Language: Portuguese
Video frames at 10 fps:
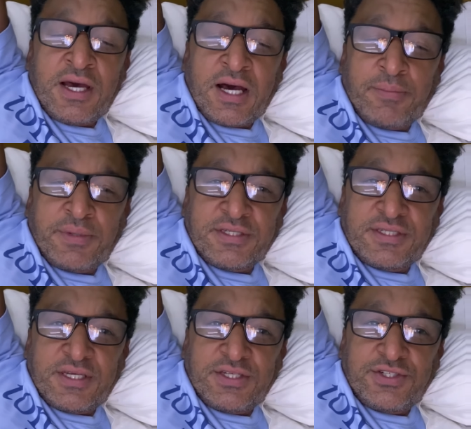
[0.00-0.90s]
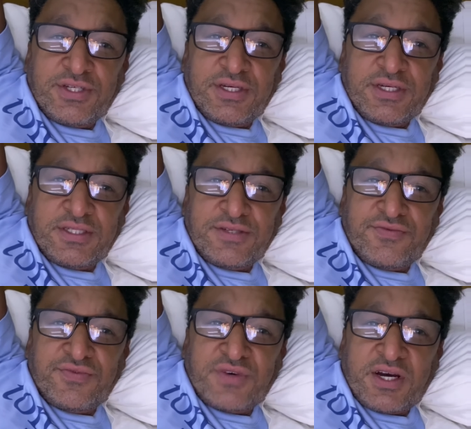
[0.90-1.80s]
Apresente esse
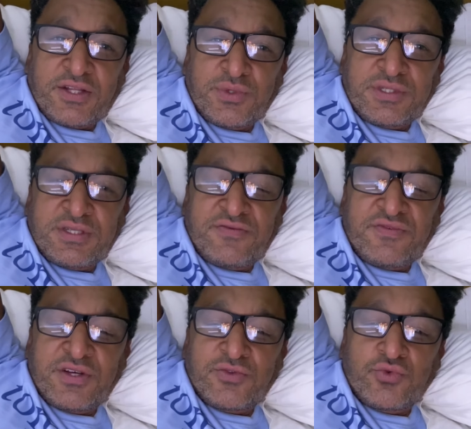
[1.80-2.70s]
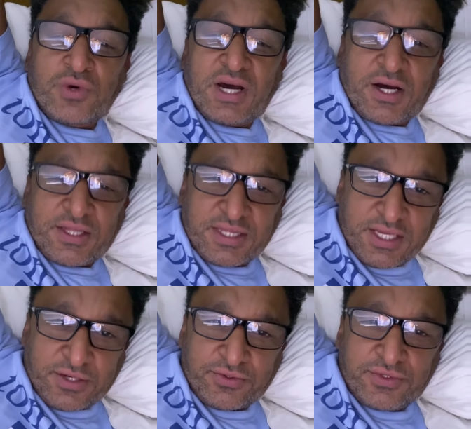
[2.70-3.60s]
fato, esse evento a
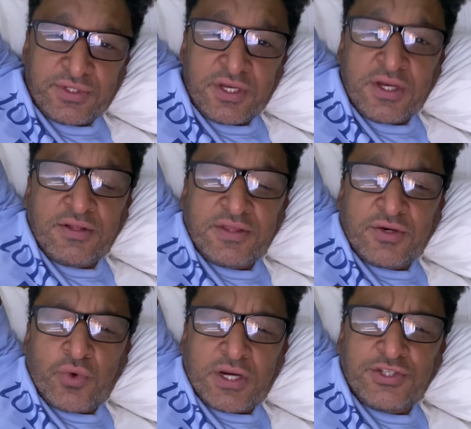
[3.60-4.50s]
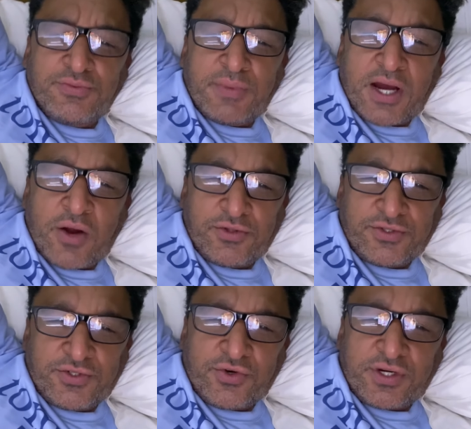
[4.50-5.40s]
Deus. Não guarde mágoa no
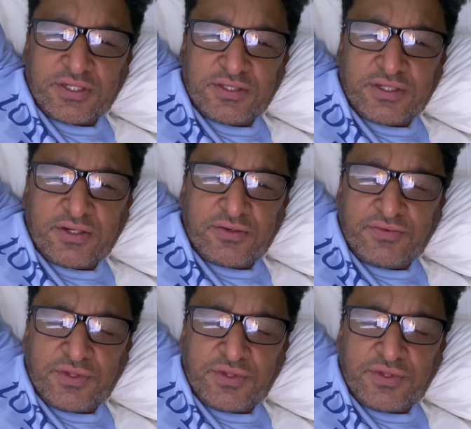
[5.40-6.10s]
seu coração.